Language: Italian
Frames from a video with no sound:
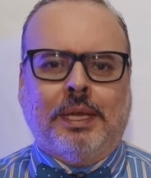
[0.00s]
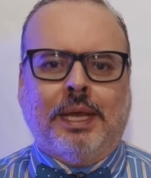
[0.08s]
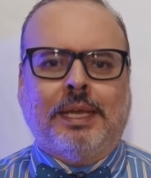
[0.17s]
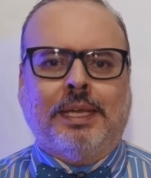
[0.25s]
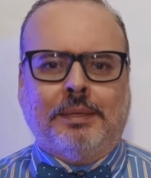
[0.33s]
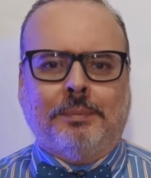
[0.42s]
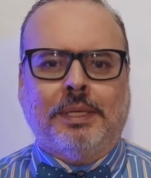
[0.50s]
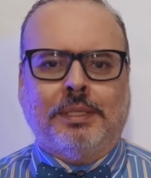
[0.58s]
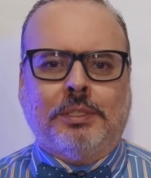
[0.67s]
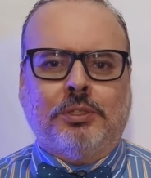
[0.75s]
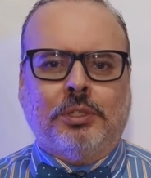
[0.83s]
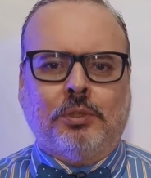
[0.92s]
ha
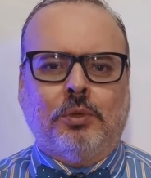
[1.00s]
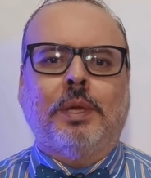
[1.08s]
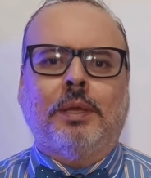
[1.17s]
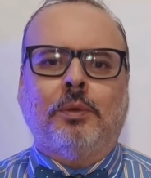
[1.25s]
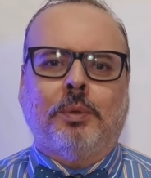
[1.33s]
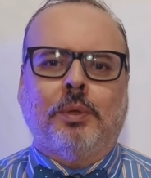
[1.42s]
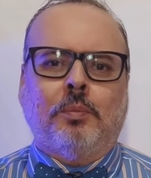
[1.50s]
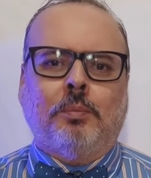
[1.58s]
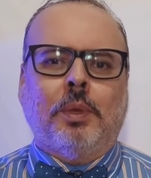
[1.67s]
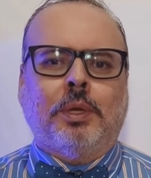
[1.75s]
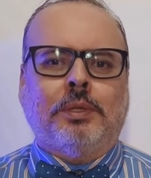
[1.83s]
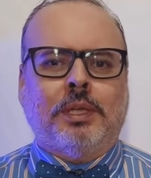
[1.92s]
realmente circolato per un
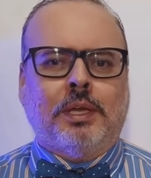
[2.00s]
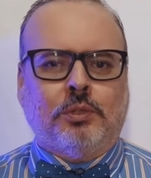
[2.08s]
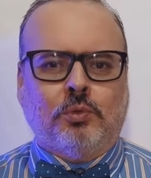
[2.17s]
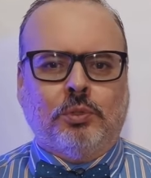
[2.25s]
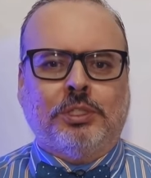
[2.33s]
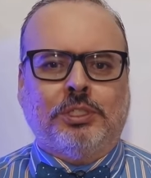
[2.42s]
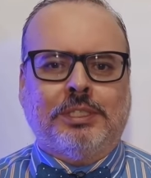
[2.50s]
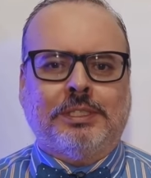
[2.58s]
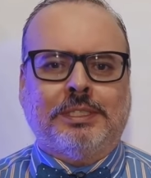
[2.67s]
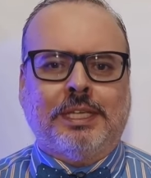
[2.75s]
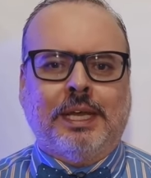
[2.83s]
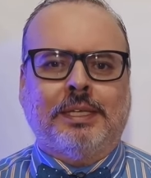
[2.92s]
po' tra alcuni
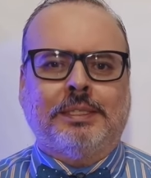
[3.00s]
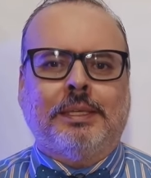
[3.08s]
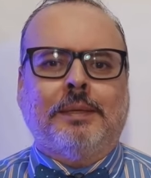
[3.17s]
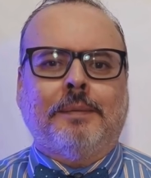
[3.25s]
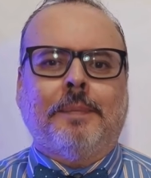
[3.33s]
scienziati,